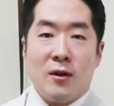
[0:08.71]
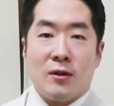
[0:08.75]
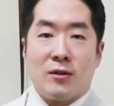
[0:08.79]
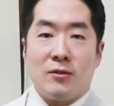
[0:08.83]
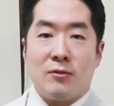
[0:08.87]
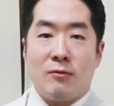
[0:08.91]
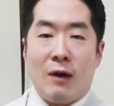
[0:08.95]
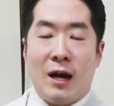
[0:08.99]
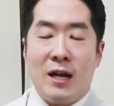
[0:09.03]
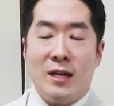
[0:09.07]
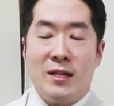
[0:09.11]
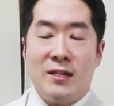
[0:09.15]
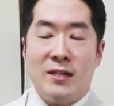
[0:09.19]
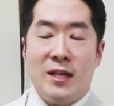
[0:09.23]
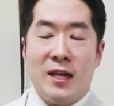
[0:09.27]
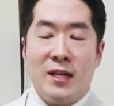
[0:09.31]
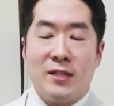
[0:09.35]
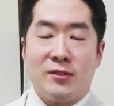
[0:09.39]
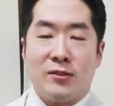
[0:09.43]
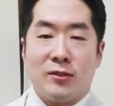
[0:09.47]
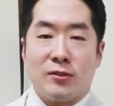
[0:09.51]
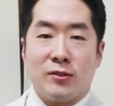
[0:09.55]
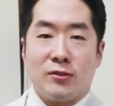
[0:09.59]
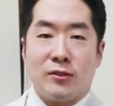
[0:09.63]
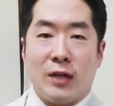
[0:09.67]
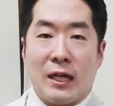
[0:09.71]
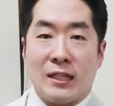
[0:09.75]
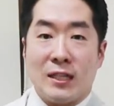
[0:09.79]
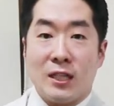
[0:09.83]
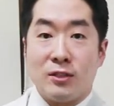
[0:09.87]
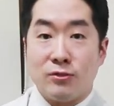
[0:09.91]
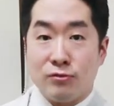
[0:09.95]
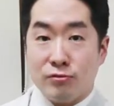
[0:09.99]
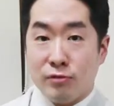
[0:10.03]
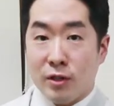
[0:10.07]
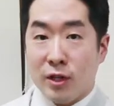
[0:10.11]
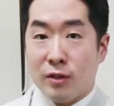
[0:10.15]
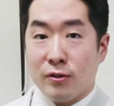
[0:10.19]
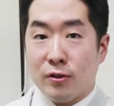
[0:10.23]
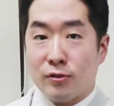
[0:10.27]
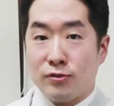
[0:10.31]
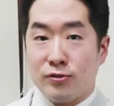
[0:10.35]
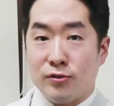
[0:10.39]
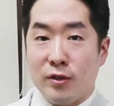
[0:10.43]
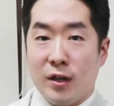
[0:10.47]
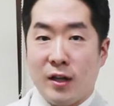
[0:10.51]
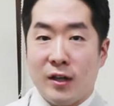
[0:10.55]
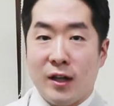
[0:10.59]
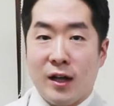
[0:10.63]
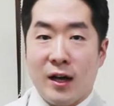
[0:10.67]
그 관리에 있어서 가장 중요한 것
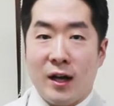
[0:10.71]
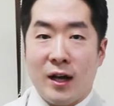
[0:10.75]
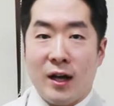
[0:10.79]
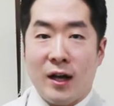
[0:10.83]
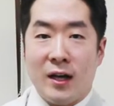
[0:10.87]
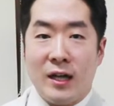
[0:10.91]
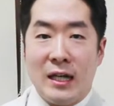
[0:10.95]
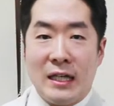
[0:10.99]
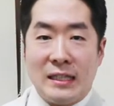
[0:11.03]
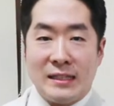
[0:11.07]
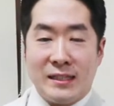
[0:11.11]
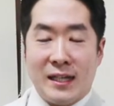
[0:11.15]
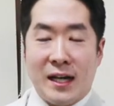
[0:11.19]
중에 하나가